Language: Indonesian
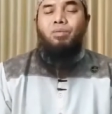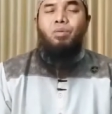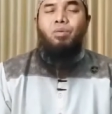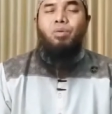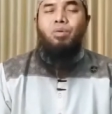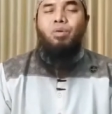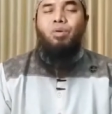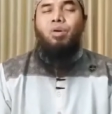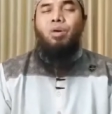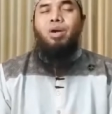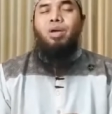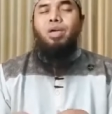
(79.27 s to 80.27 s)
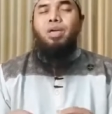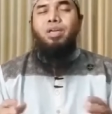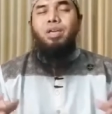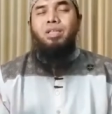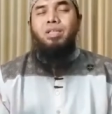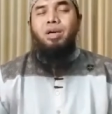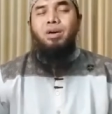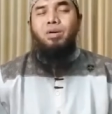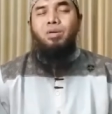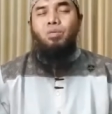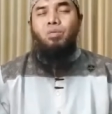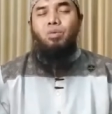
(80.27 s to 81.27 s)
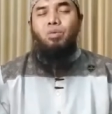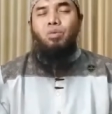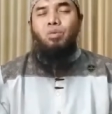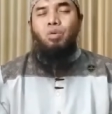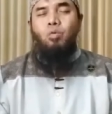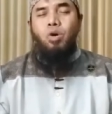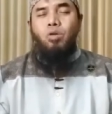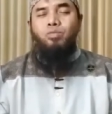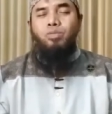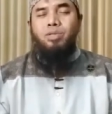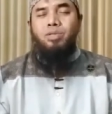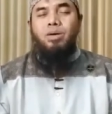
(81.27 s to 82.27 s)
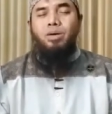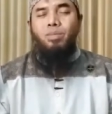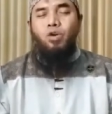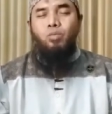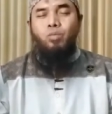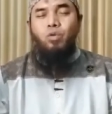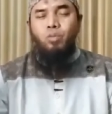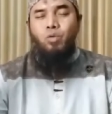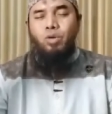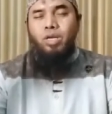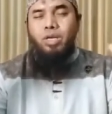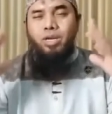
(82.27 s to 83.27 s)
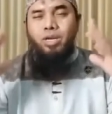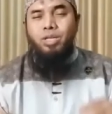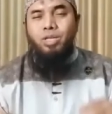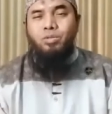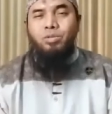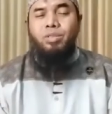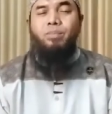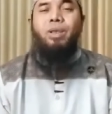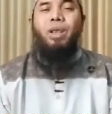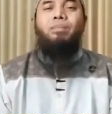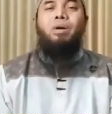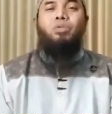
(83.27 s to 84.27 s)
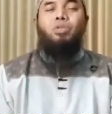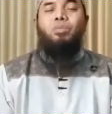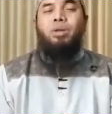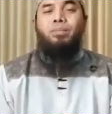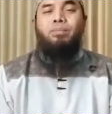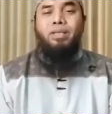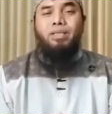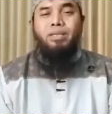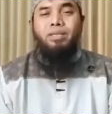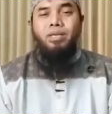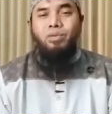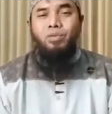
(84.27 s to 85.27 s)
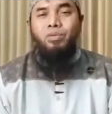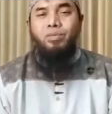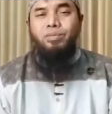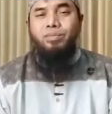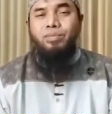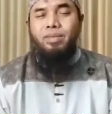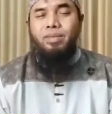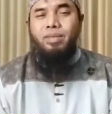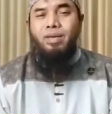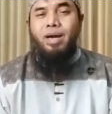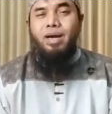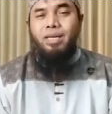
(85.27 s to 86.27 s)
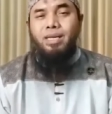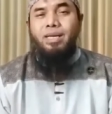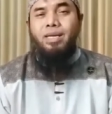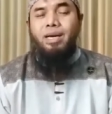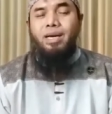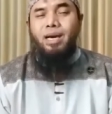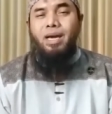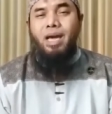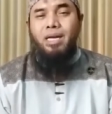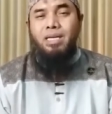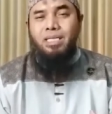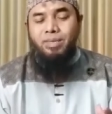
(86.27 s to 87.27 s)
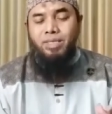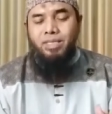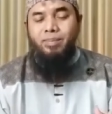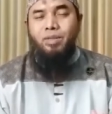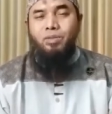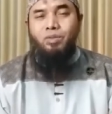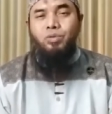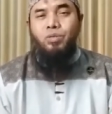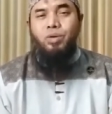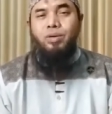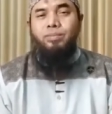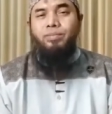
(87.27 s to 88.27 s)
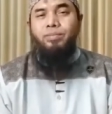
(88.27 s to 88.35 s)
Oh, inginnya luar biasa menggebu-gebu keinginannya itu, tapi lemah untuk mendapatkannya itu. Akhirnya nggak mencapai tujuan.